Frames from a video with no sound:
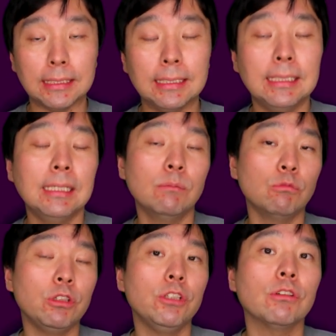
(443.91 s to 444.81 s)
그
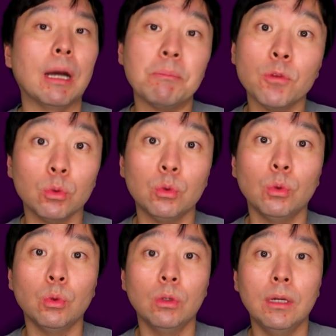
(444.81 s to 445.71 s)
무리뉴
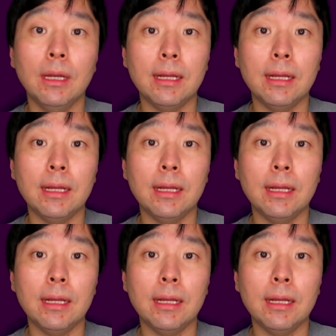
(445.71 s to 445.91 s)
감독도